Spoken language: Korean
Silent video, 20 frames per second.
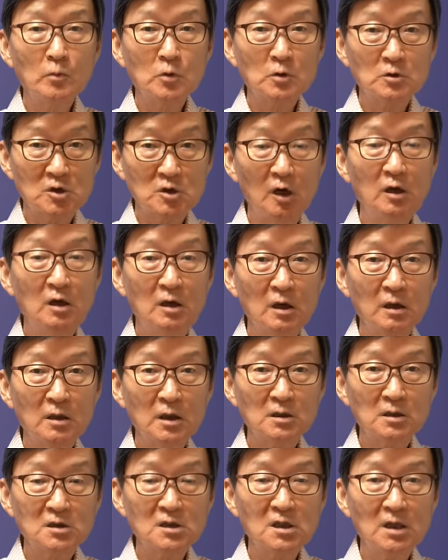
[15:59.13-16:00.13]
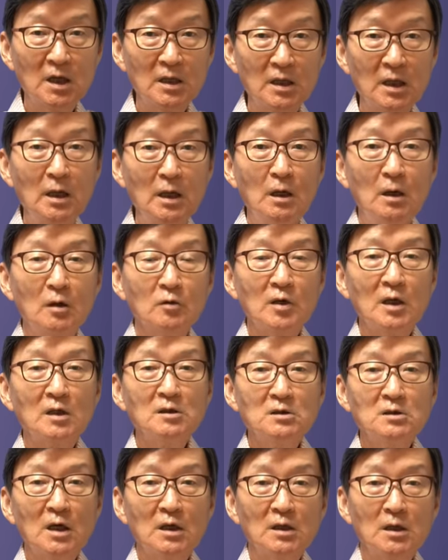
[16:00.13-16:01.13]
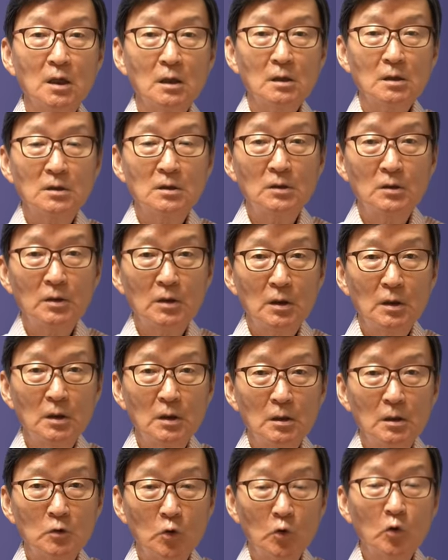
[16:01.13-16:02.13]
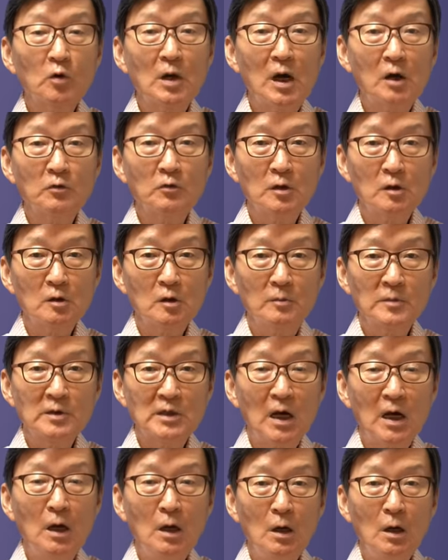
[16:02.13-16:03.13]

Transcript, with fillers: 전력의 증강에 굉장히 그 예, 예, 노력하고 있는 겁니다.